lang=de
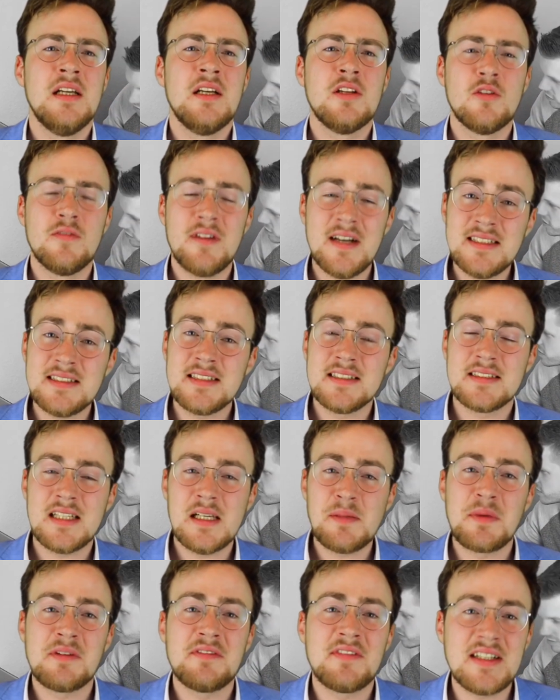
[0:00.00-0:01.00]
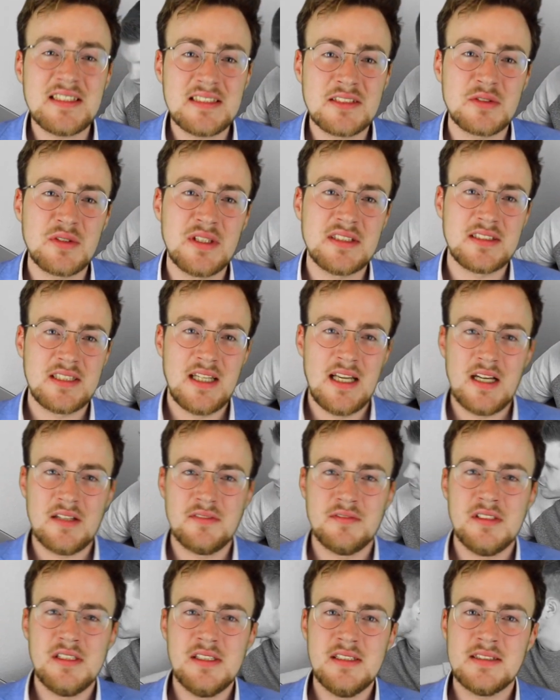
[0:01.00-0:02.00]
Du weißt ja selber, was du jetzt
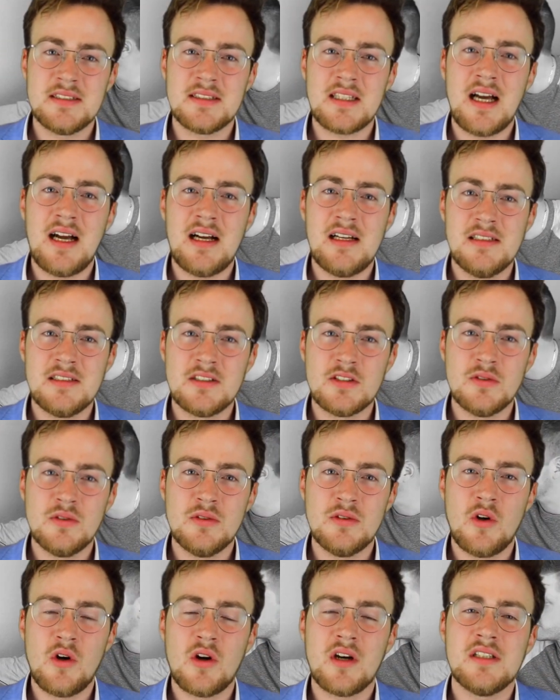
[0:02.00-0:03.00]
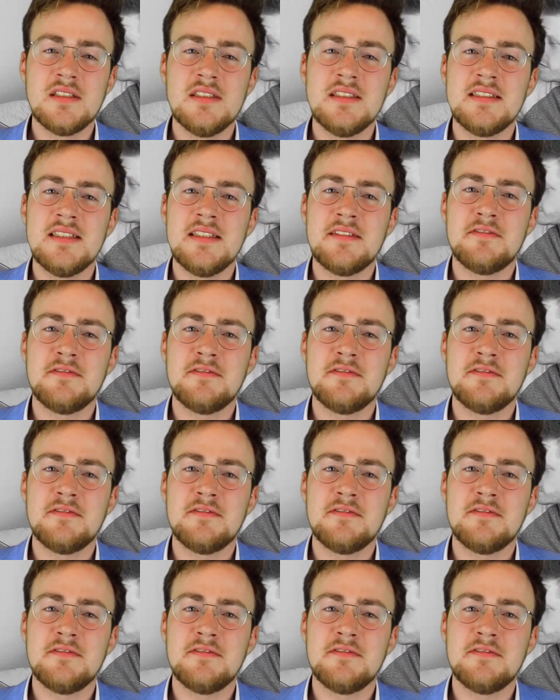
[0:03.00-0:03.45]
lernen willst, also organisier